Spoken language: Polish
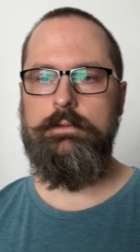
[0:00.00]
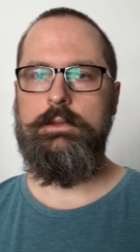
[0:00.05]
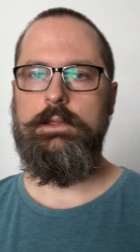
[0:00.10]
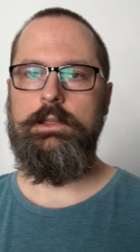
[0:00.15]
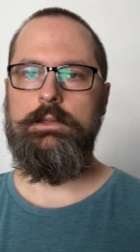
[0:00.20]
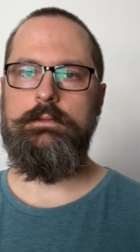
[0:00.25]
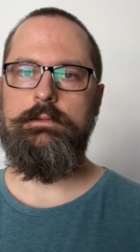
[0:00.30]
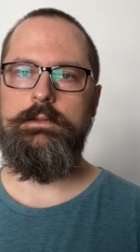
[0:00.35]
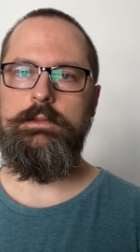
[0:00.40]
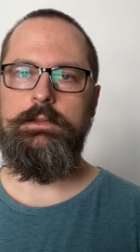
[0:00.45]

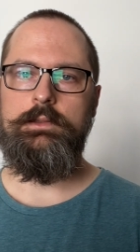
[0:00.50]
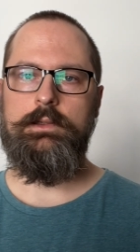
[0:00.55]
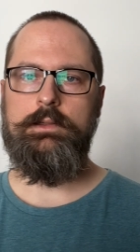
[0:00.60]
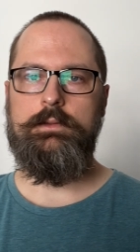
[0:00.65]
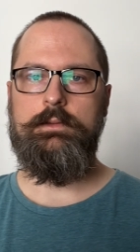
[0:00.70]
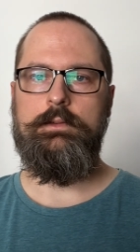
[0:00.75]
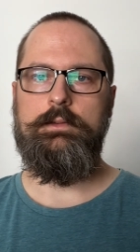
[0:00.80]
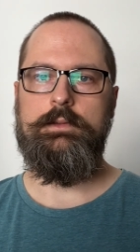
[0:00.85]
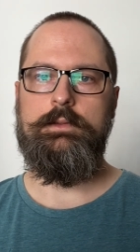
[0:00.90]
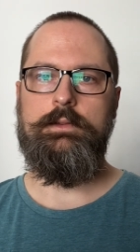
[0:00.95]
Ten odcinek
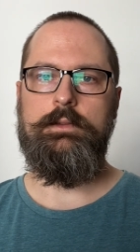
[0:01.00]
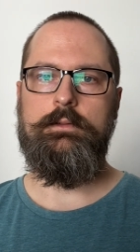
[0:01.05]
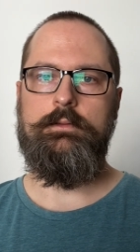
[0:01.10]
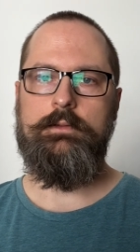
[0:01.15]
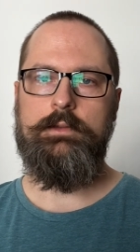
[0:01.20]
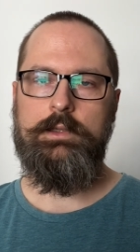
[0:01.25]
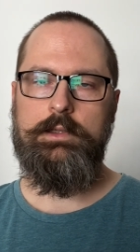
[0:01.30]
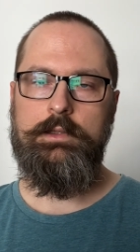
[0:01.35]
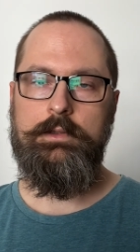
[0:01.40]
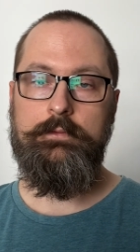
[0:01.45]
to jest tylko
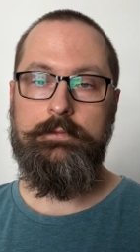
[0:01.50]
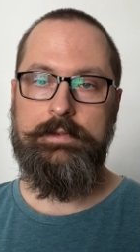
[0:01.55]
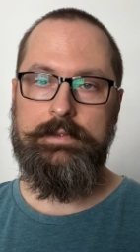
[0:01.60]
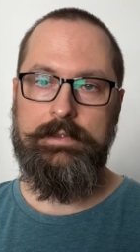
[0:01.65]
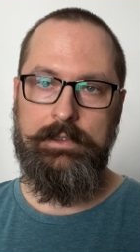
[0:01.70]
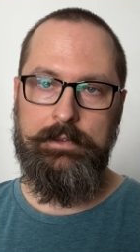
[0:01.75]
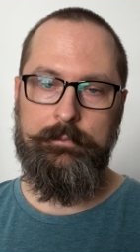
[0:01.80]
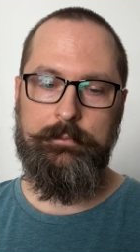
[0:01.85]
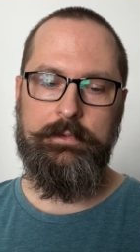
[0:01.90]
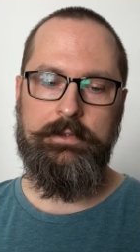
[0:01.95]
taki
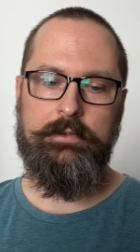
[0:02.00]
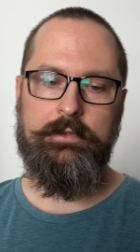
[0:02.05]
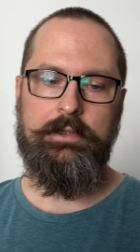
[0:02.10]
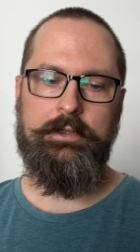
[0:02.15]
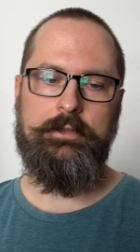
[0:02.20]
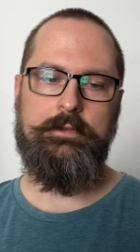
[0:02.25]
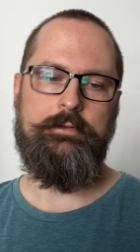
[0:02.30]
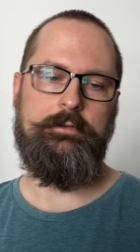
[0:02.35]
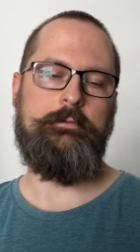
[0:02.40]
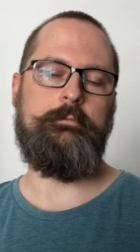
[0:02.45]
wstęp do
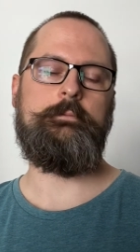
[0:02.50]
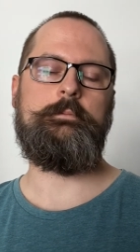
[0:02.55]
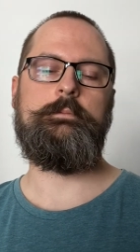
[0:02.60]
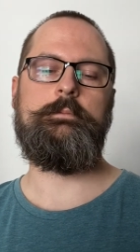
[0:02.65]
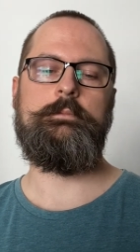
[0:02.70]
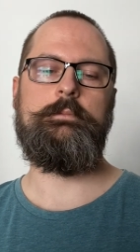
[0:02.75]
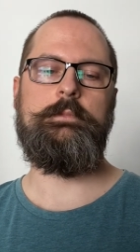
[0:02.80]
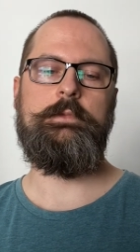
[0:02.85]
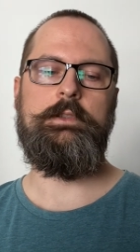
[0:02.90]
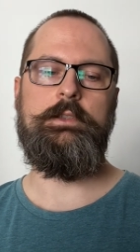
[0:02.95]
tego,
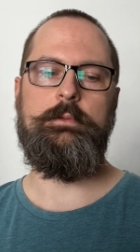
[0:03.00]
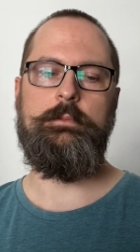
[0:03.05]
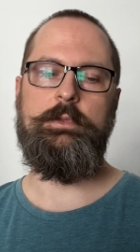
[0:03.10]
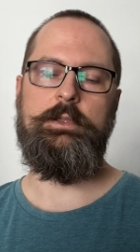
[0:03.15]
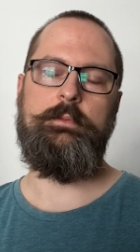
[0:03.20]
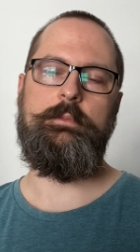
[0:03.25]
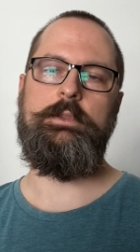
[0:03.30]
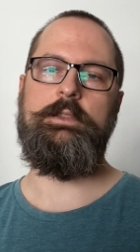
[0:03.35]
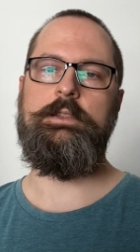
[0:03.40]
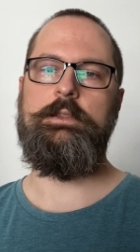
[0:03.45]
czym
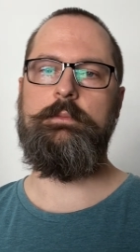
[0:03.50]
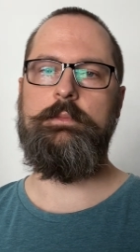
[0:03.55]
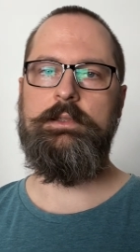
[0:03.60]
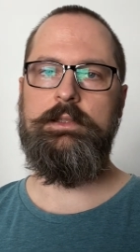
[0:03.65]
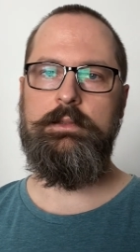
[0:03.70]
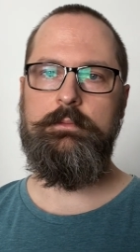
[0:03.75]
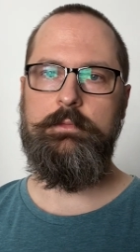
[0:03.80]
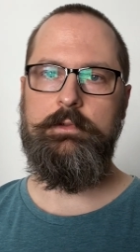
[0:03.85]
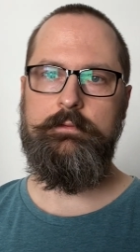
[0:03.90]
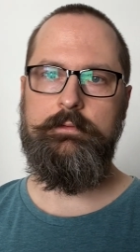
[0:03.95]
się będziemy
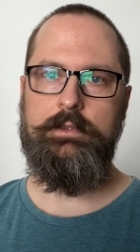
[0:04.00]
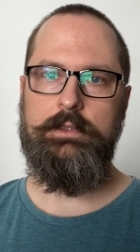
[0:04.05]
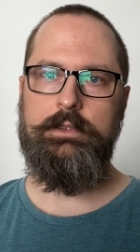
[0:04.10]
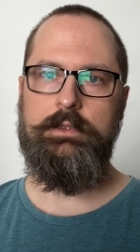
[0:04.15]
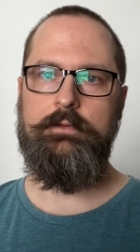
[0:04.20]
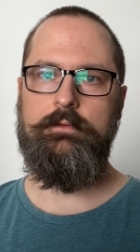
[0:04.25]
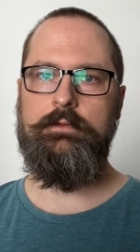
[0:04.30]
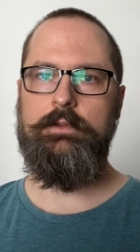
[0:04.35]
zajmować.